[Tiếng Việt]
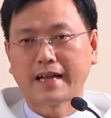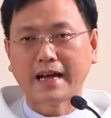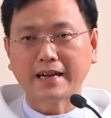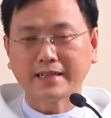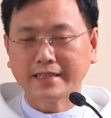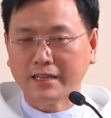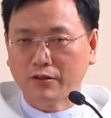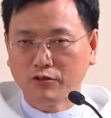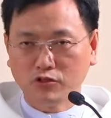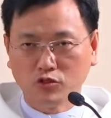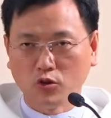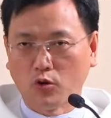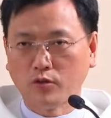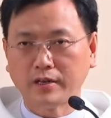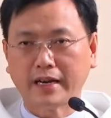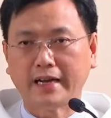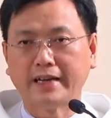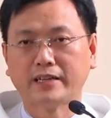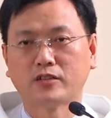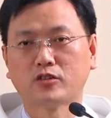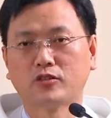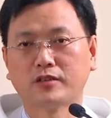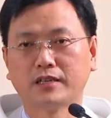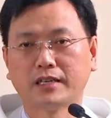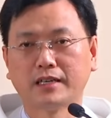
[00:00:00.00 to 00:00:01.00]
Khác nhau chỗ
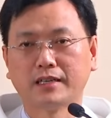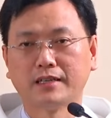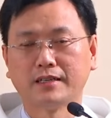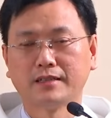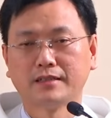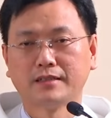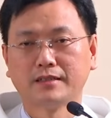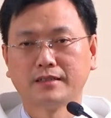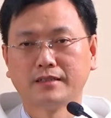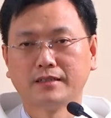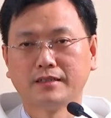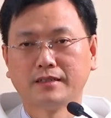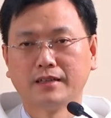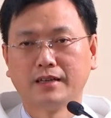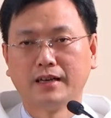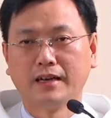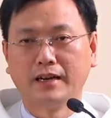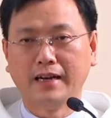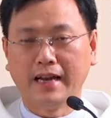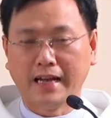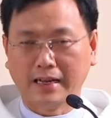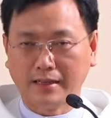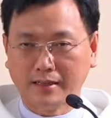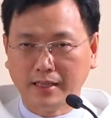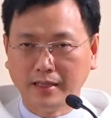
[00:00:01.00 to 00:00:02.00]
này thôi này,
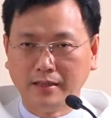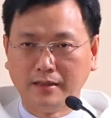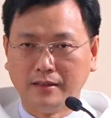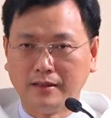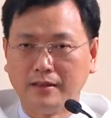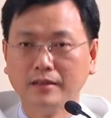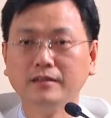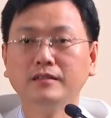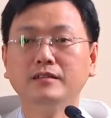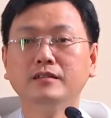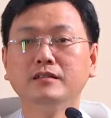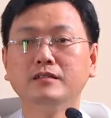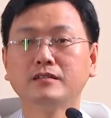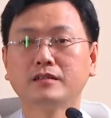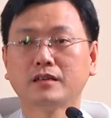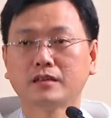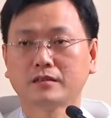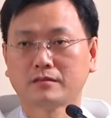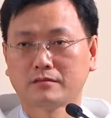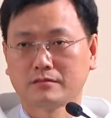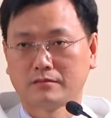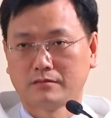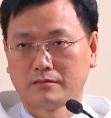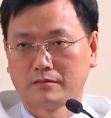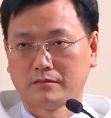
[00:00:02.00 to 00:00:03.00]
là tình thương đó.
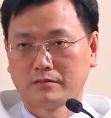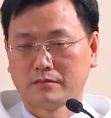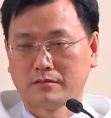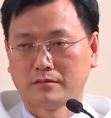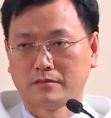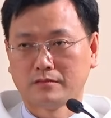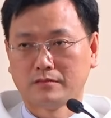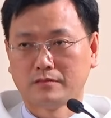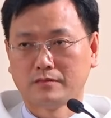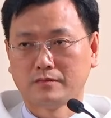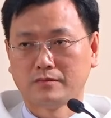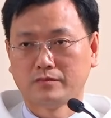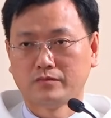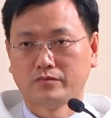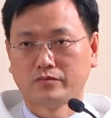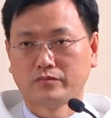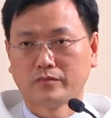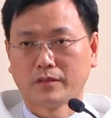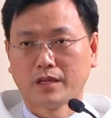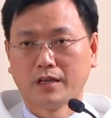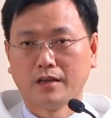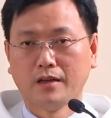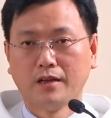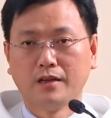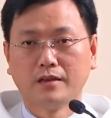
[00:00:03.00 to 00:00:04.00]

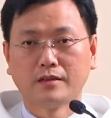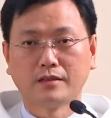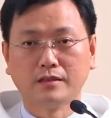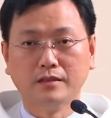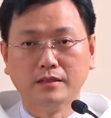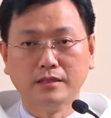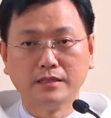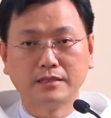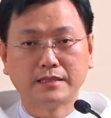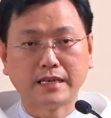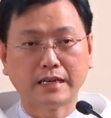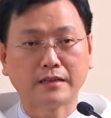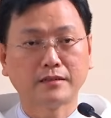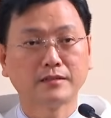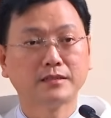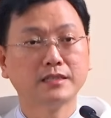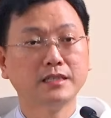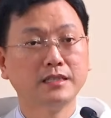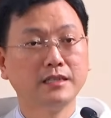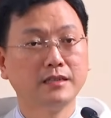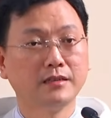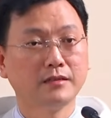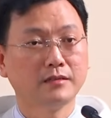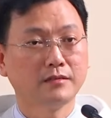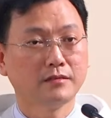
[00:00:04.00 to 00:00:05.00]
Người chăn
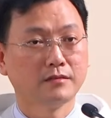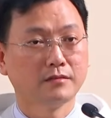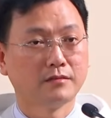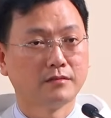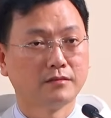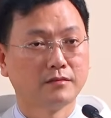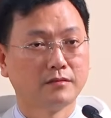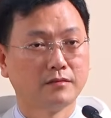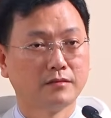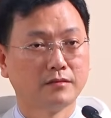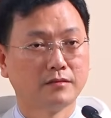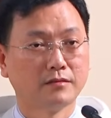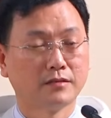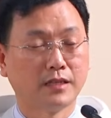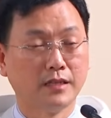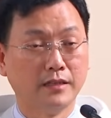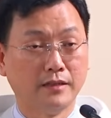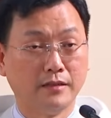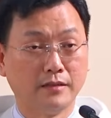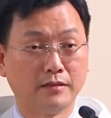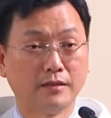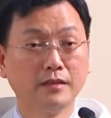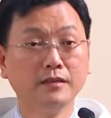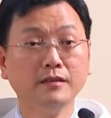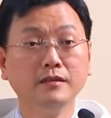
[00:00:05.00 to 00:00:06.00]
chiên
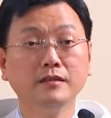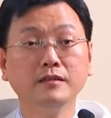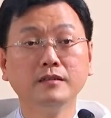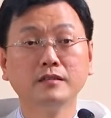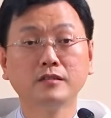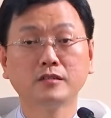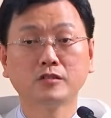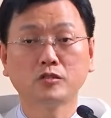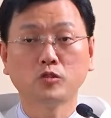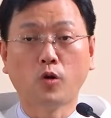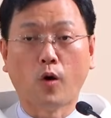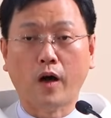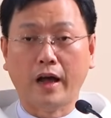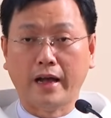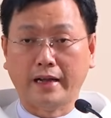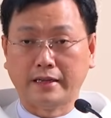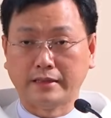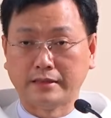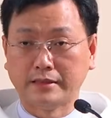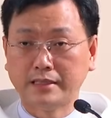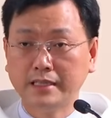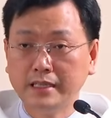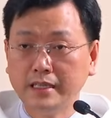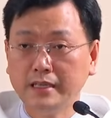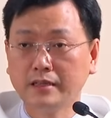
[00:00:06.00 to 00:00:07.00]
thì thương đoàn
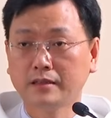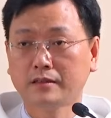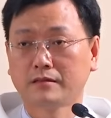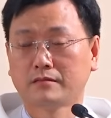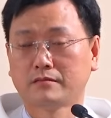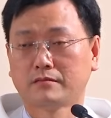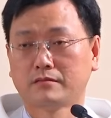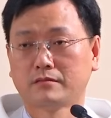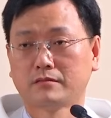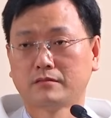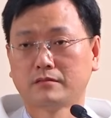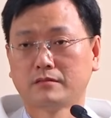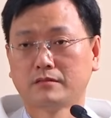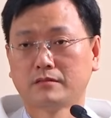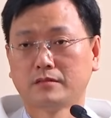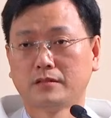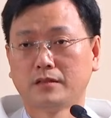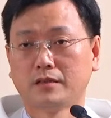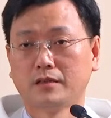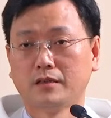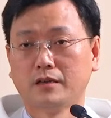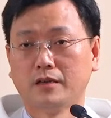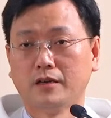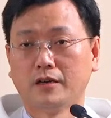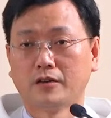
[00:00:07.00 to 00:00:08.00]
chiên,
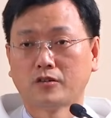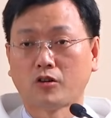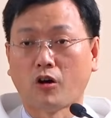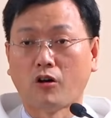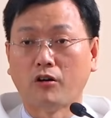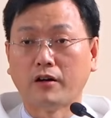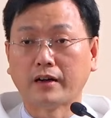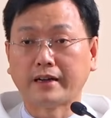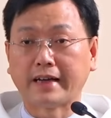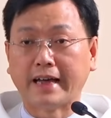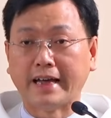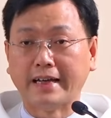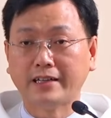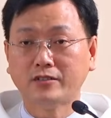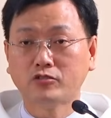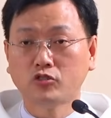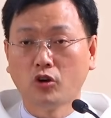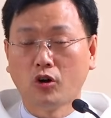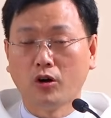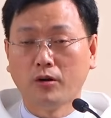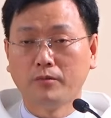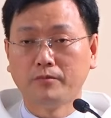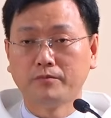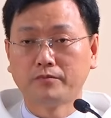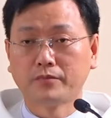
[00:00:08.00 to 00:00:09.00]
còn kẻ
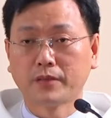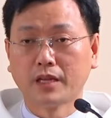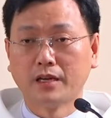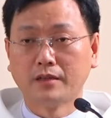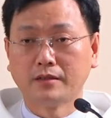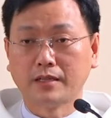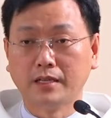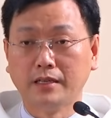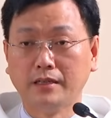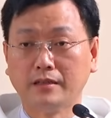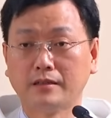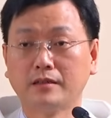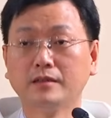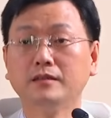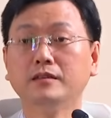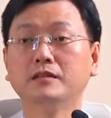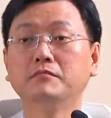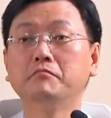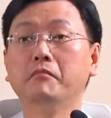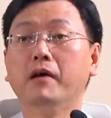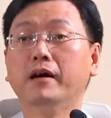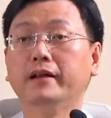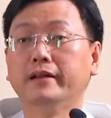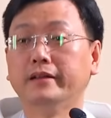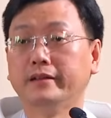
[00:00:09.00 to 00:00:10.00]
trộm thì
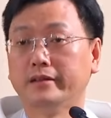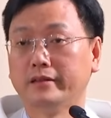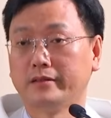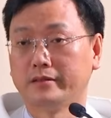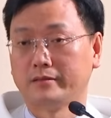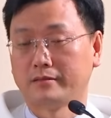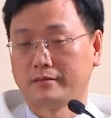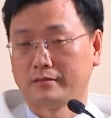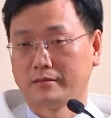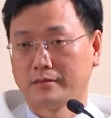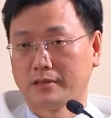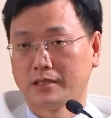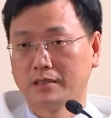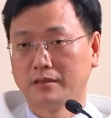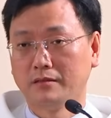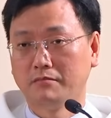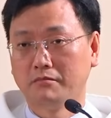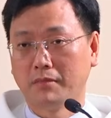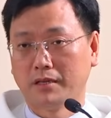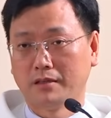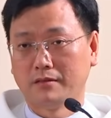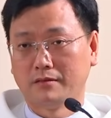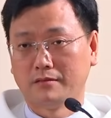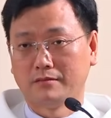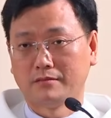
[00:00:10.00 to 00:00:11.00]
thương mình,
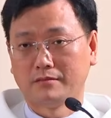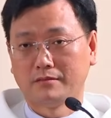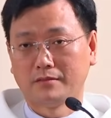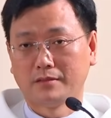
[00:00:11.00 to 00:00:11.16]
thương mình